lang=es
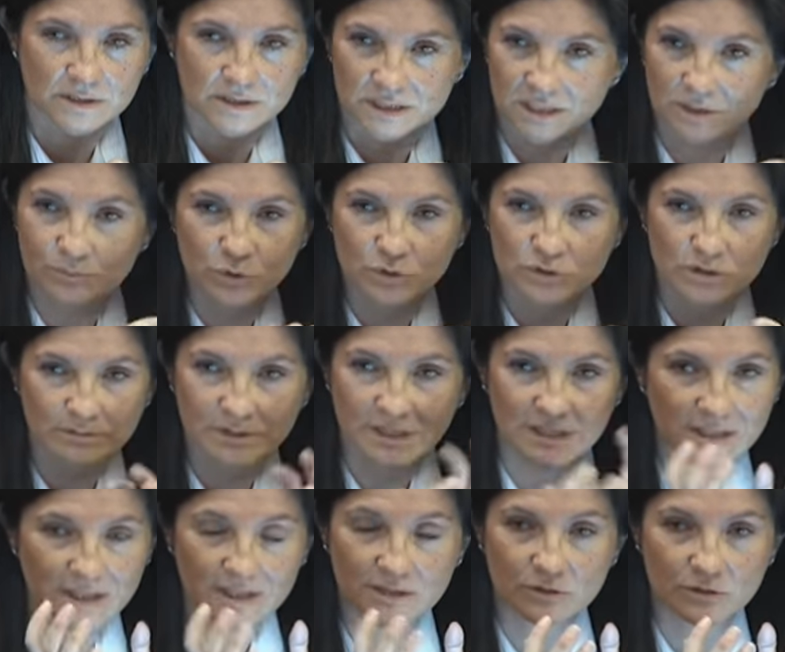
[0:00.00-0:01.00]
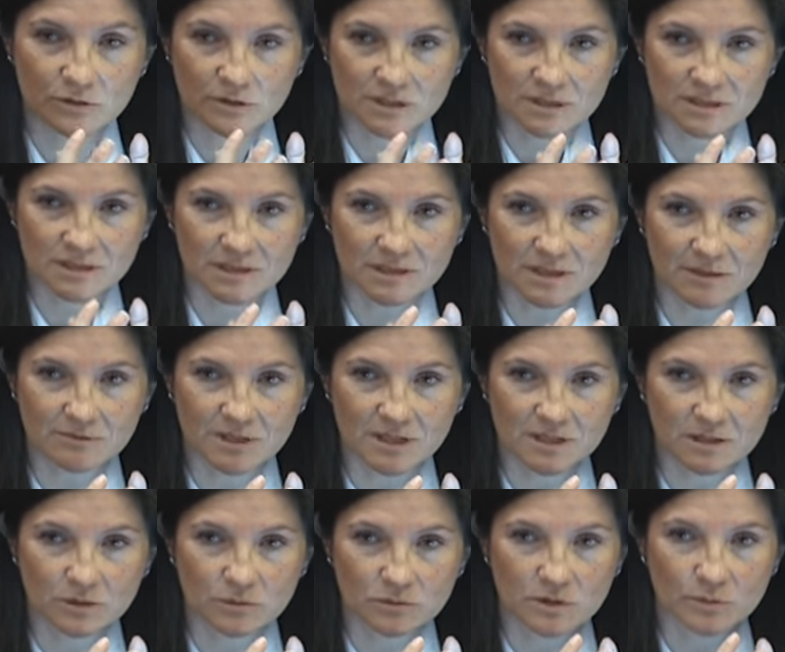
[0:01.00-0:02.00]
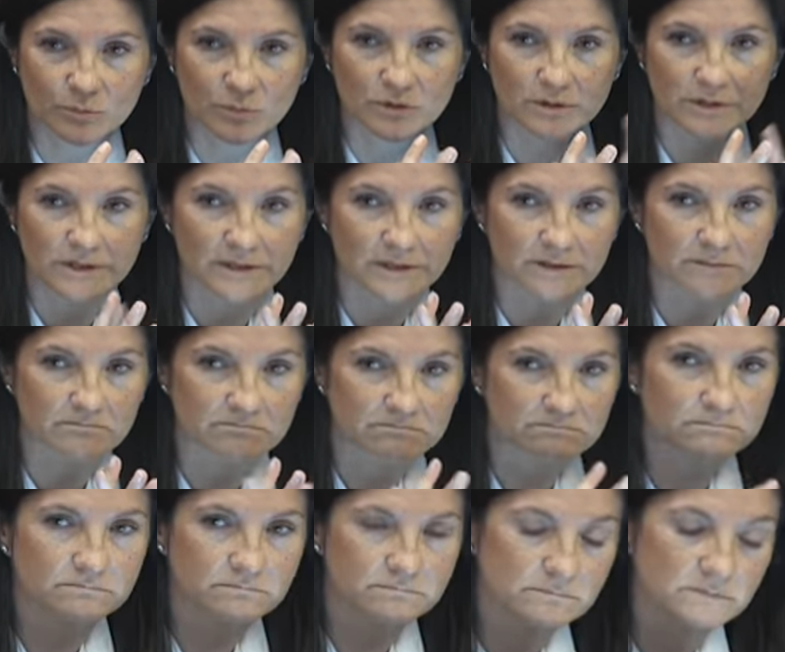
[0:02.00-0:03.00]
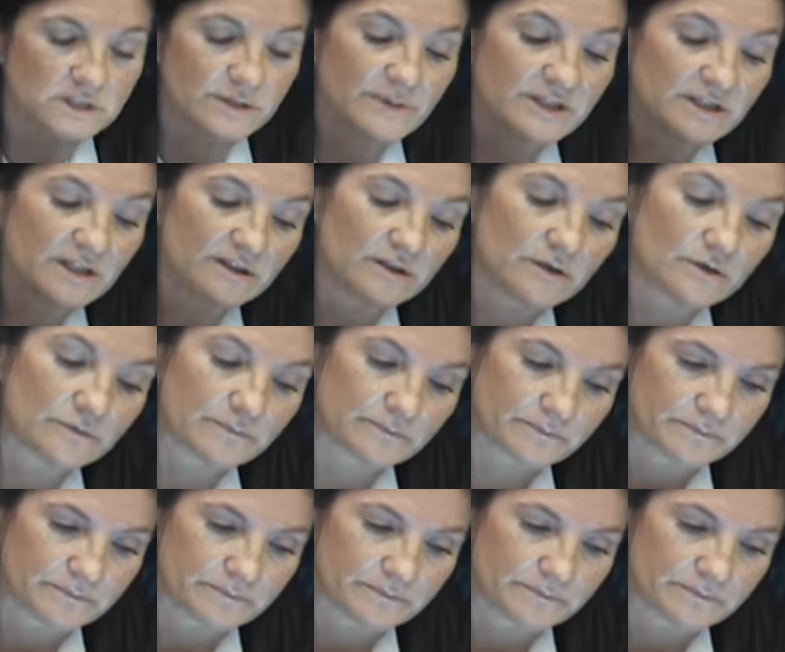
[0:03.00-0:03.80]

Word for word: Sin posibilidad entonces de entablar ningún tipo de, de, mediación.